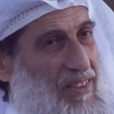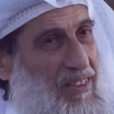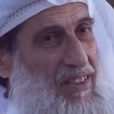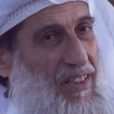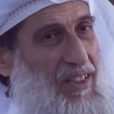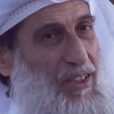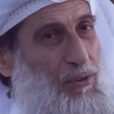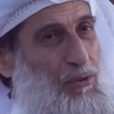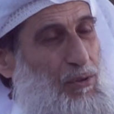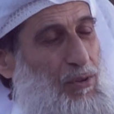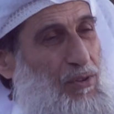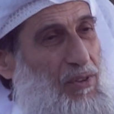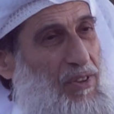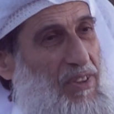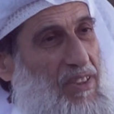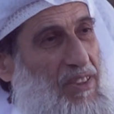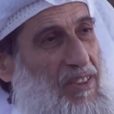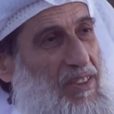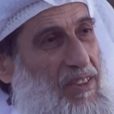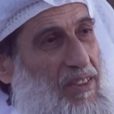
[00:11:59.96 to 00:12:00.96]
ياخذون
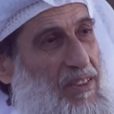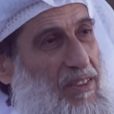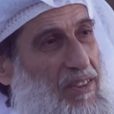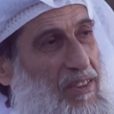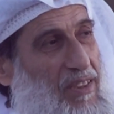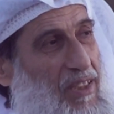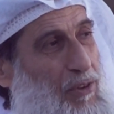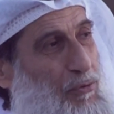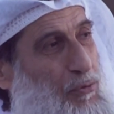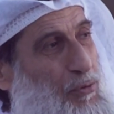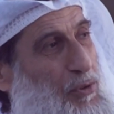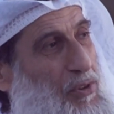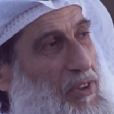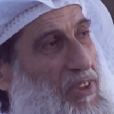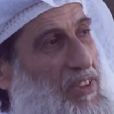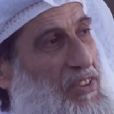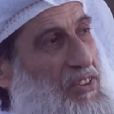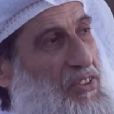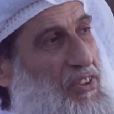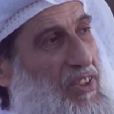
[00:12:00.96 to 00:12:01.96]
يكلفونه
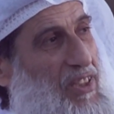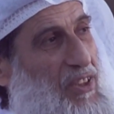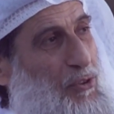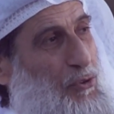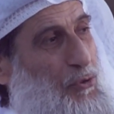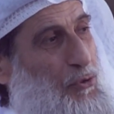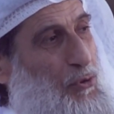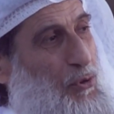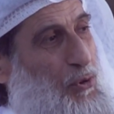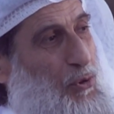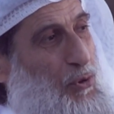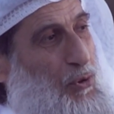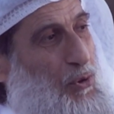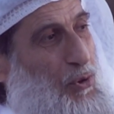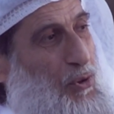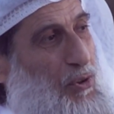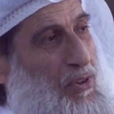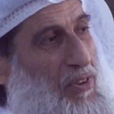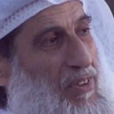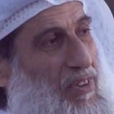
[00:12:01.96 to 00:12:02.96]
يعني يشيل
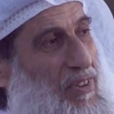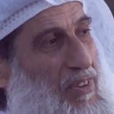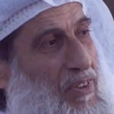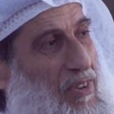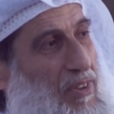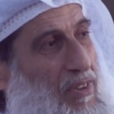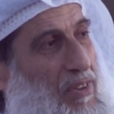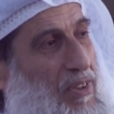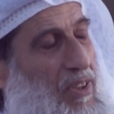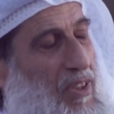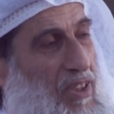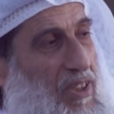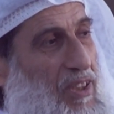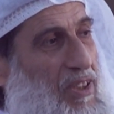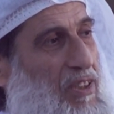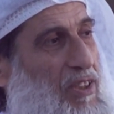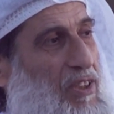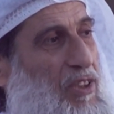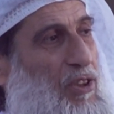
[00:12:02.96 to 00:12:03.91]
الصخور ها